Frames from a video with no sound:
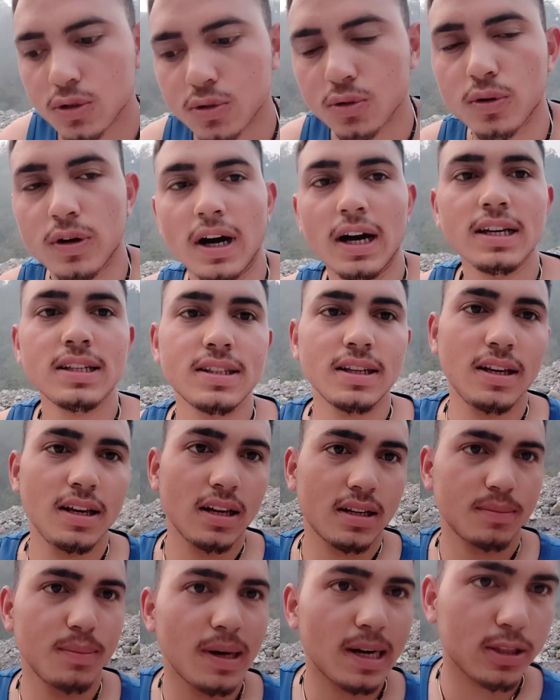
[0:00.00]
सो so गाइस
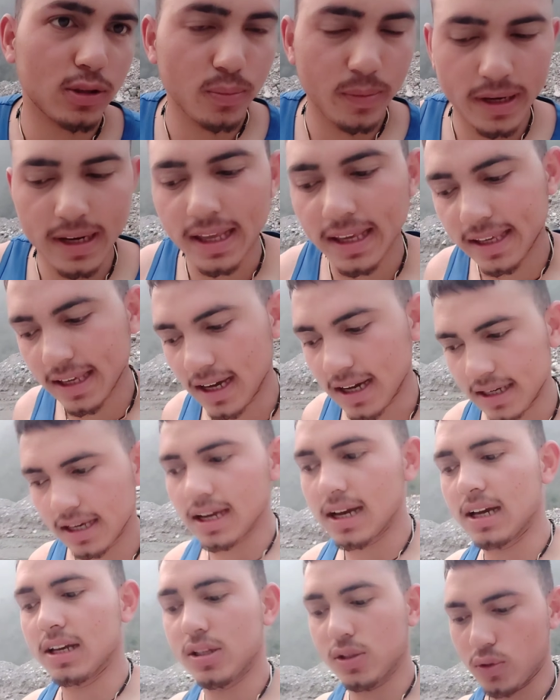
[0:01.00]
एक बार तो मैं लेके आ
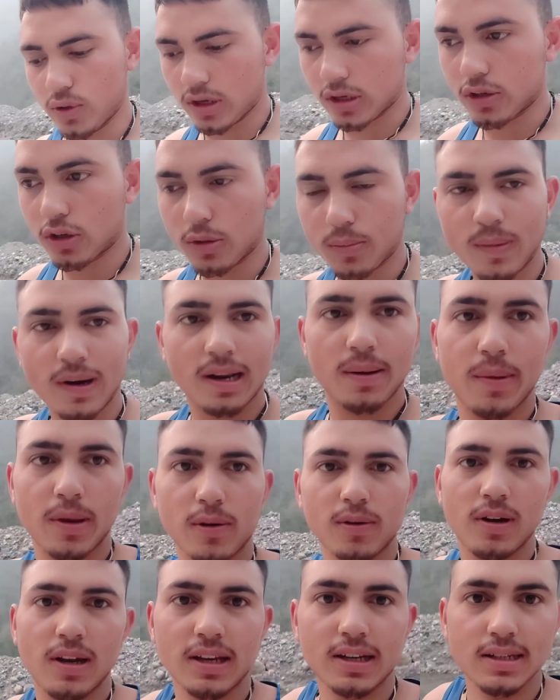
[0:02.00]
गया सो so, एक और बार
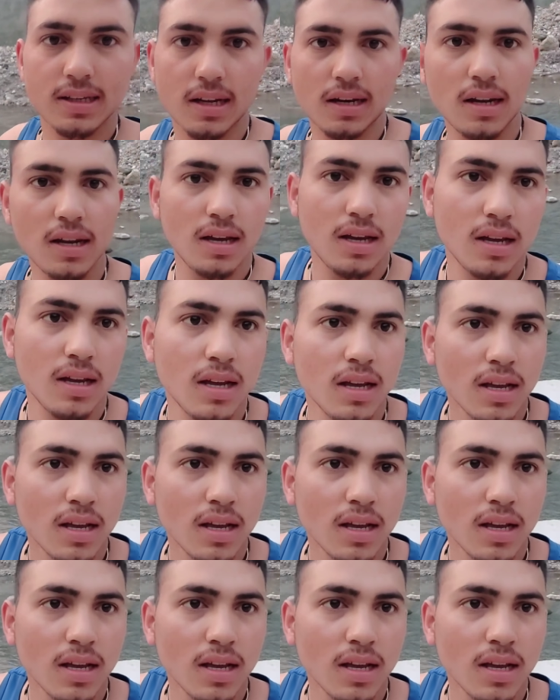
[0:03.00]
मेरे को लेके जाना है